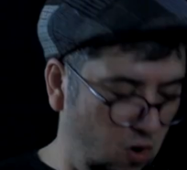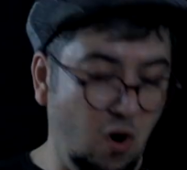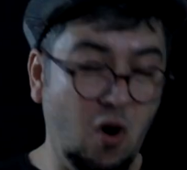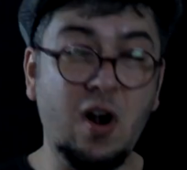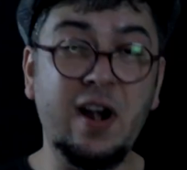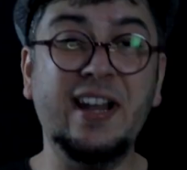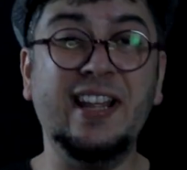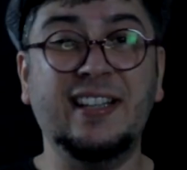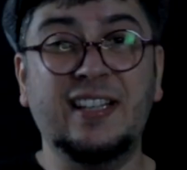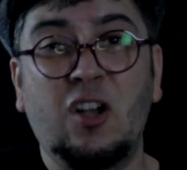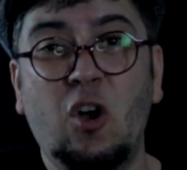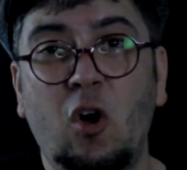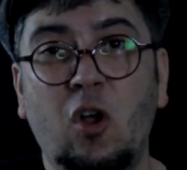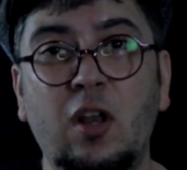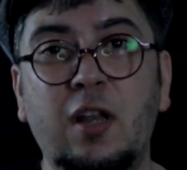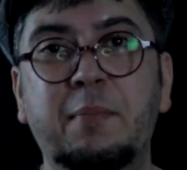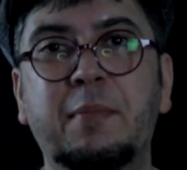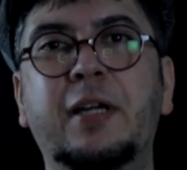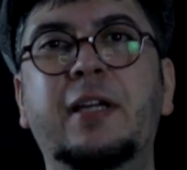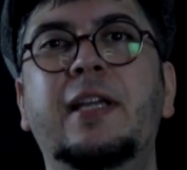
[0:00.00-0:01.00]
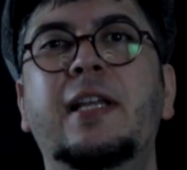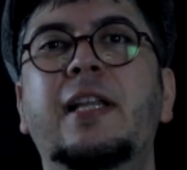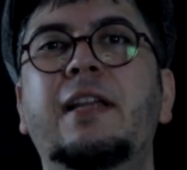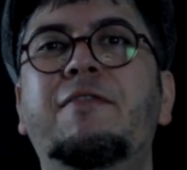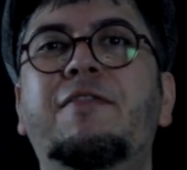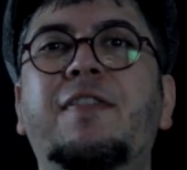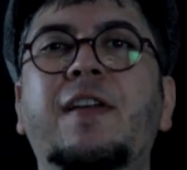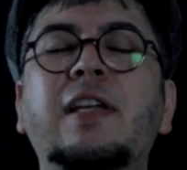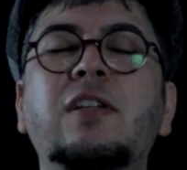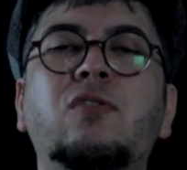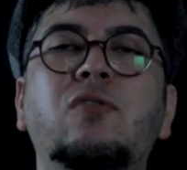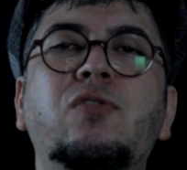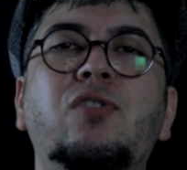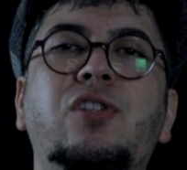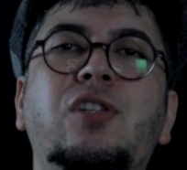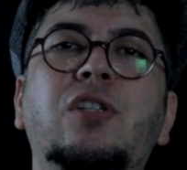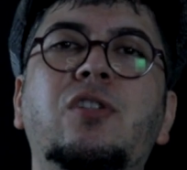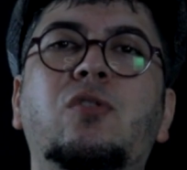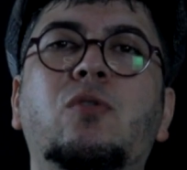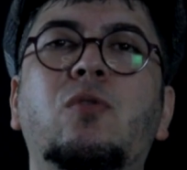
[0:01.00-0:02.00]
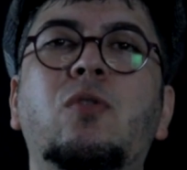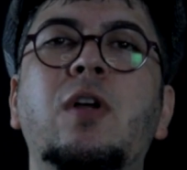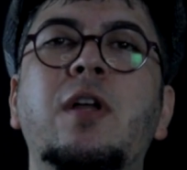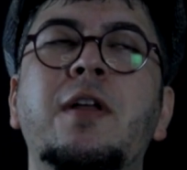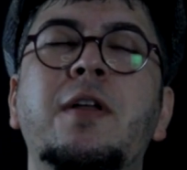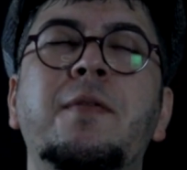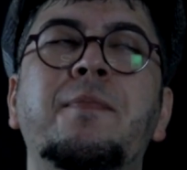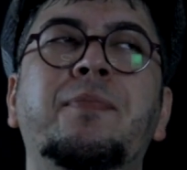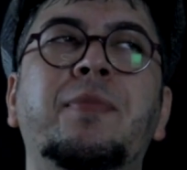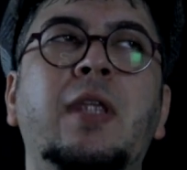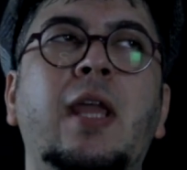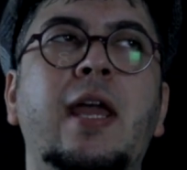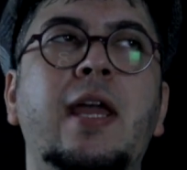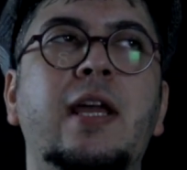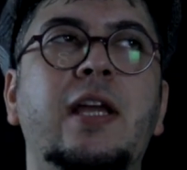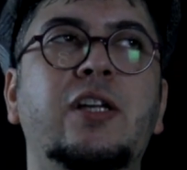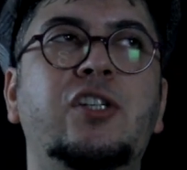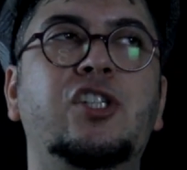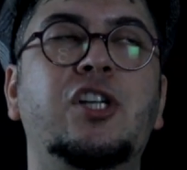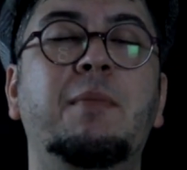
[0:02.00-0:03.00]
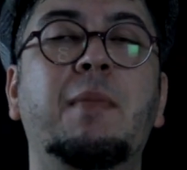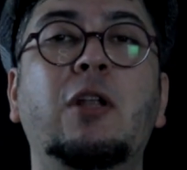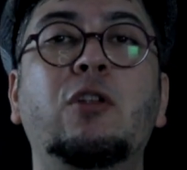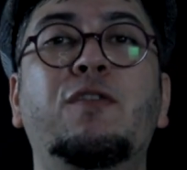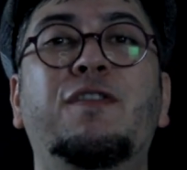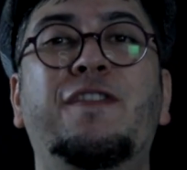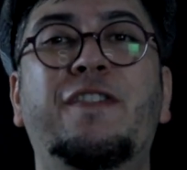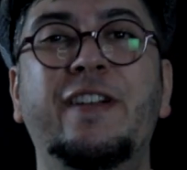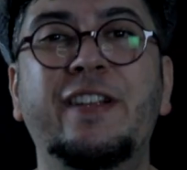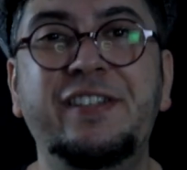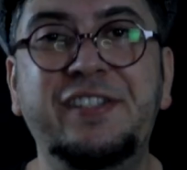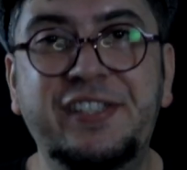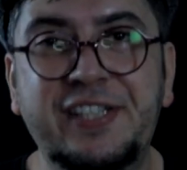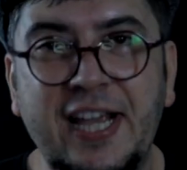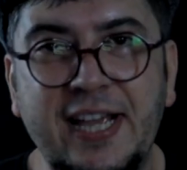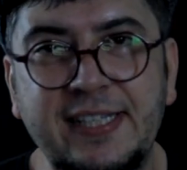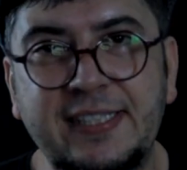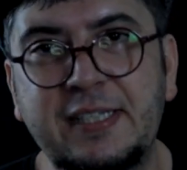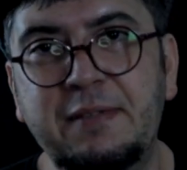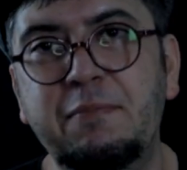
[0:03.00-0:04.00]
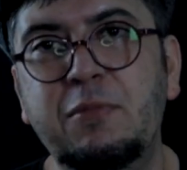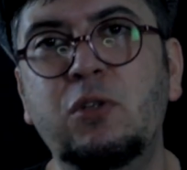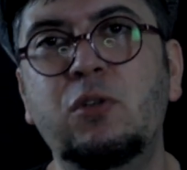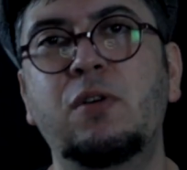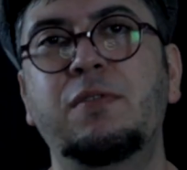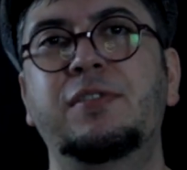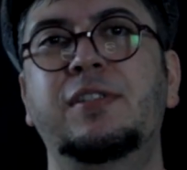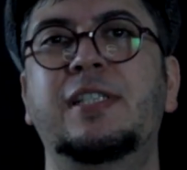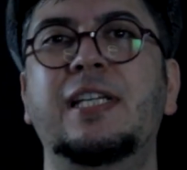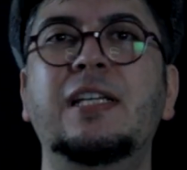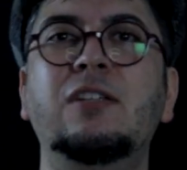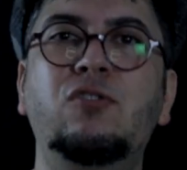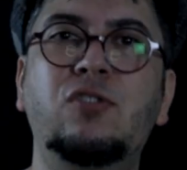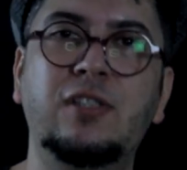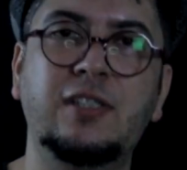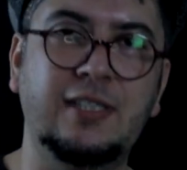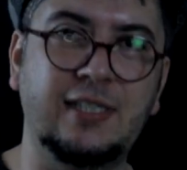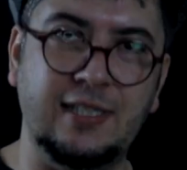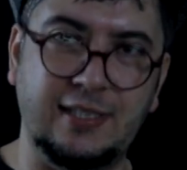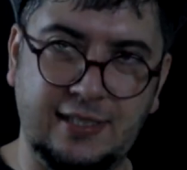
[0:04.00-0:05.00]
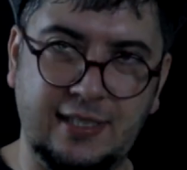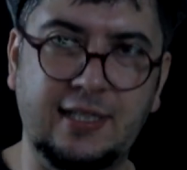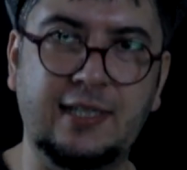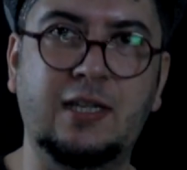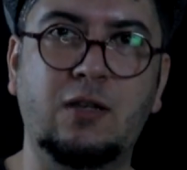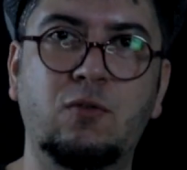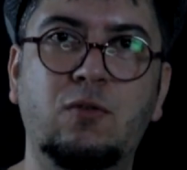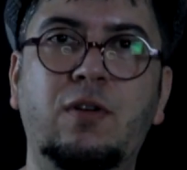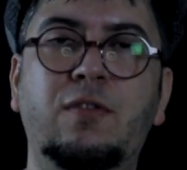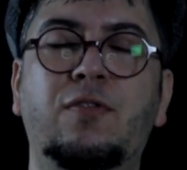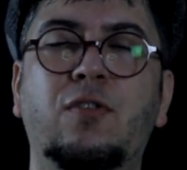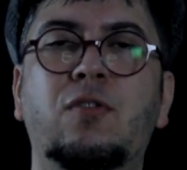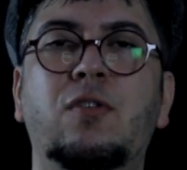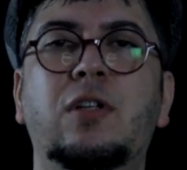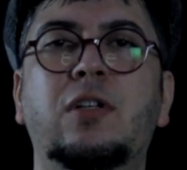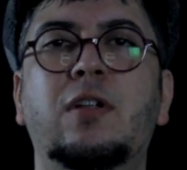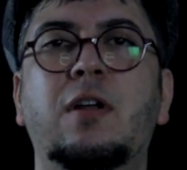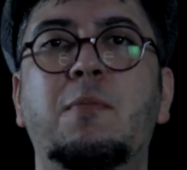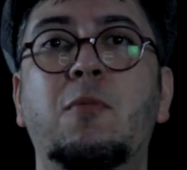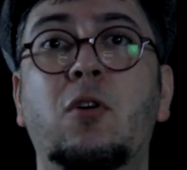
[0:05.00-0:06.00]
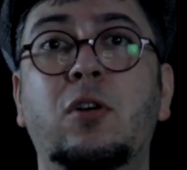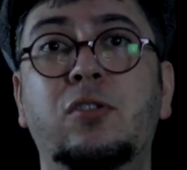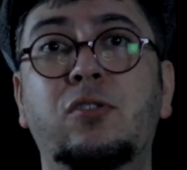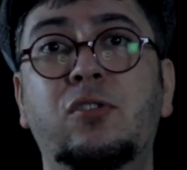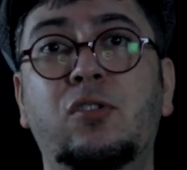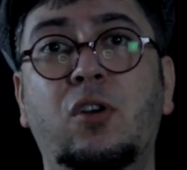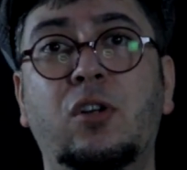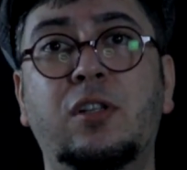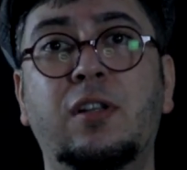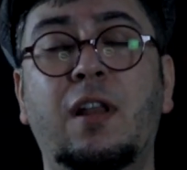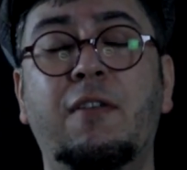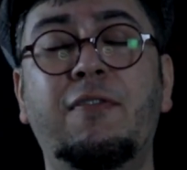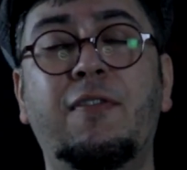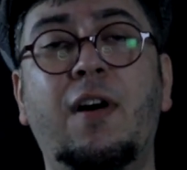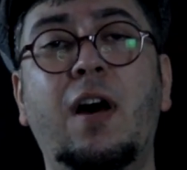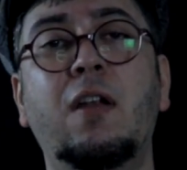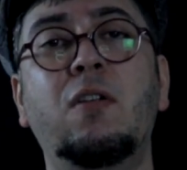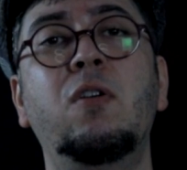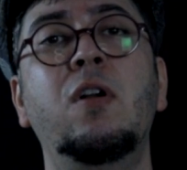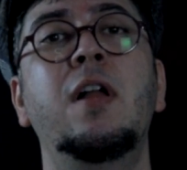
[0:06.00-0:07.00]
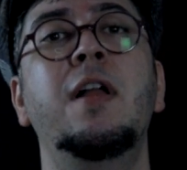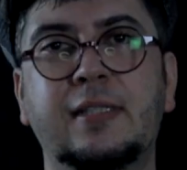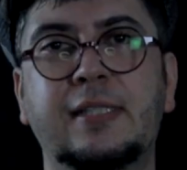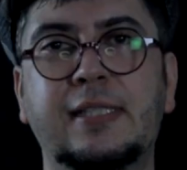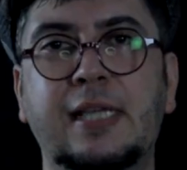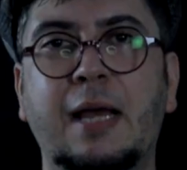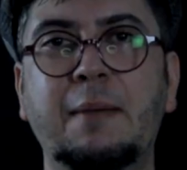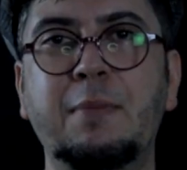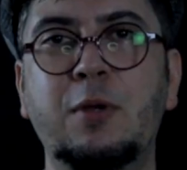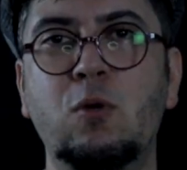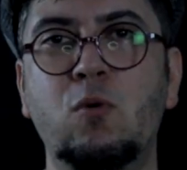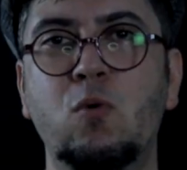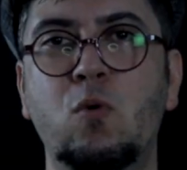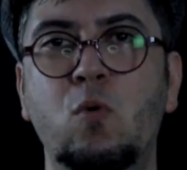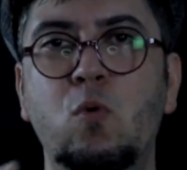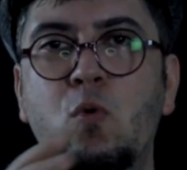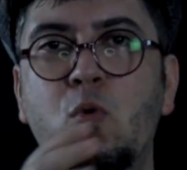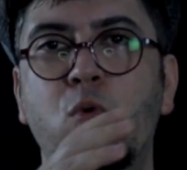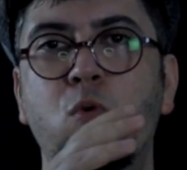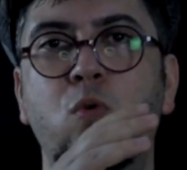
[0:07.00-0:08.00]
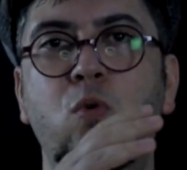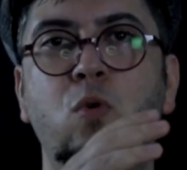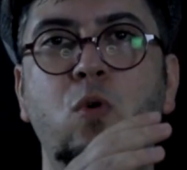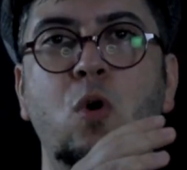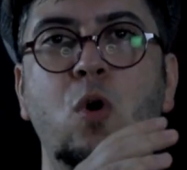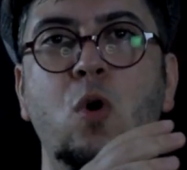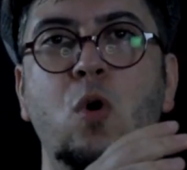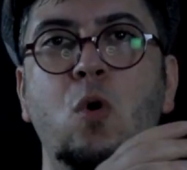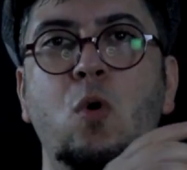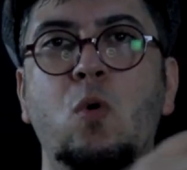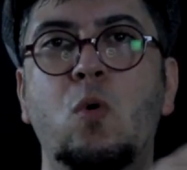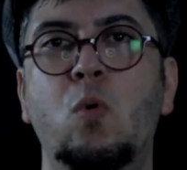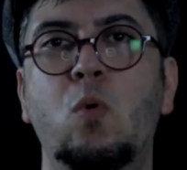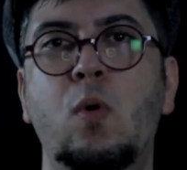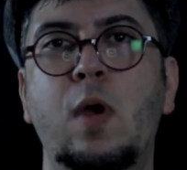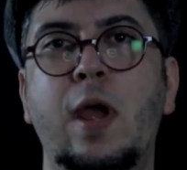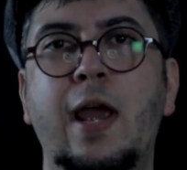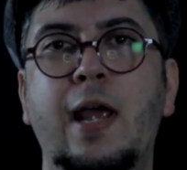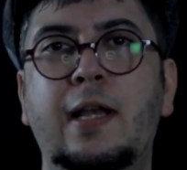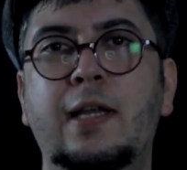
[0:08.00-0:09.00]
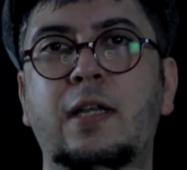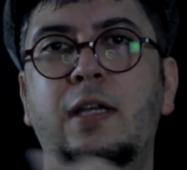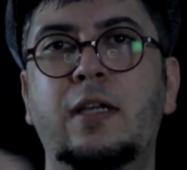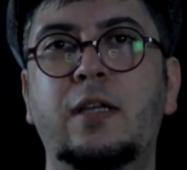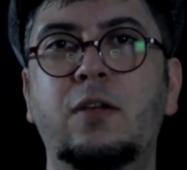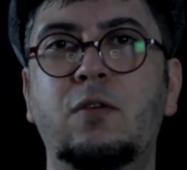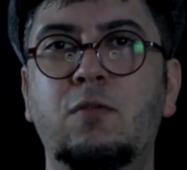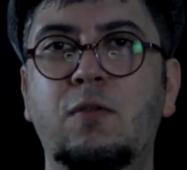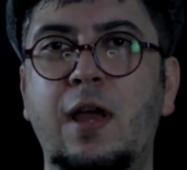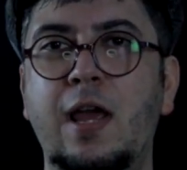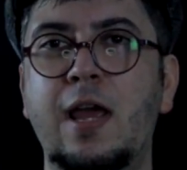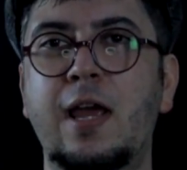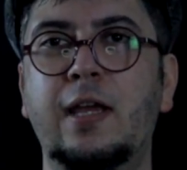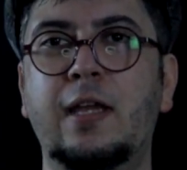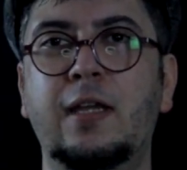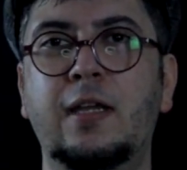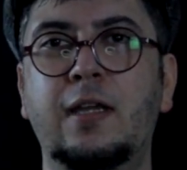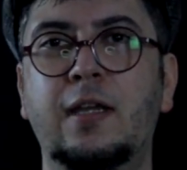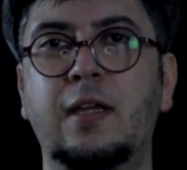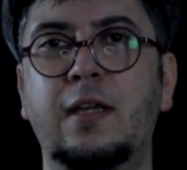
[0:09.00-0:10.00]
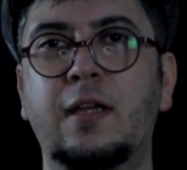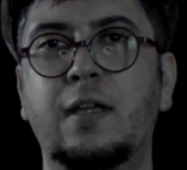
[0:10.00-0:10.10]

Ornette Coleman, ele fez um disco é, chamado Free Jazz em 1961, que foi o ano da morte de Scott LaFaro. Sabe o, o, o L e o R?